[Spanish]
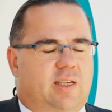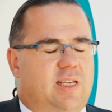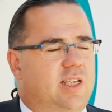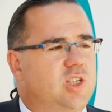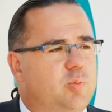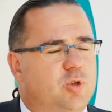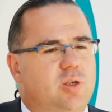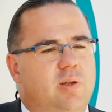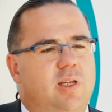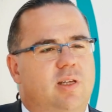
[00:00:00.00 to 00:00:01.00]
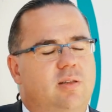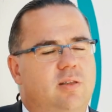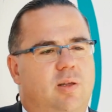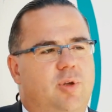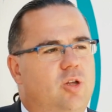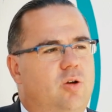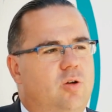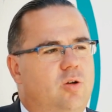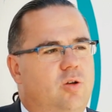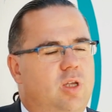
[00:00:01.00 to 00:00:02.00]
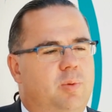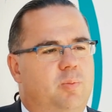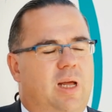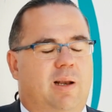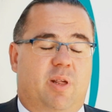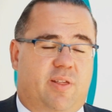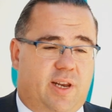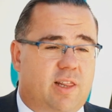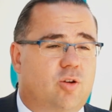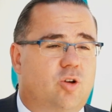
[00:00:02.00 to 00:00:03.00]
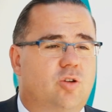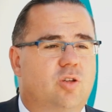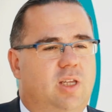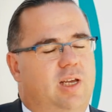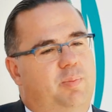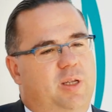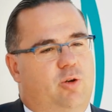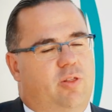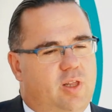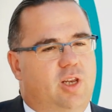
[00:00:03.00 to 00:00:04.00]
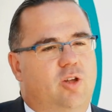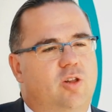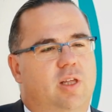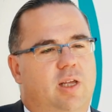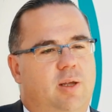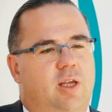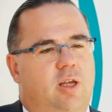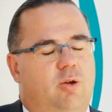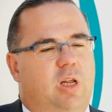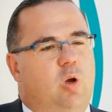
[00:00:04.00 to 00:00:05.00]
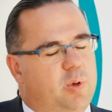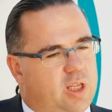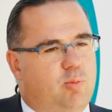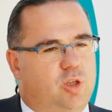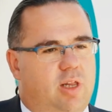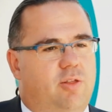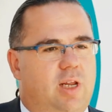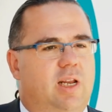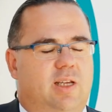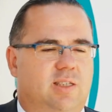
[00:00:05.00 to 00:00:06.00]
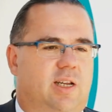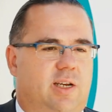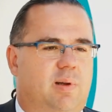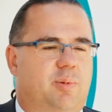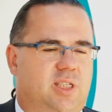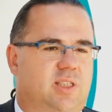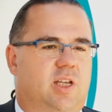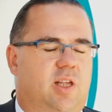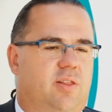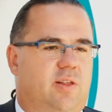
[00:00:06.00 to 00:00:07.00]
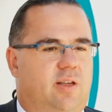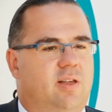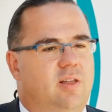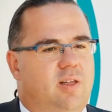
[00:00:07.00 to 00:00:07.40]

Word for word: ha sido posible debido al mecenazgo y al patrocinio de una compañía multinacional que es arriba, presente en 15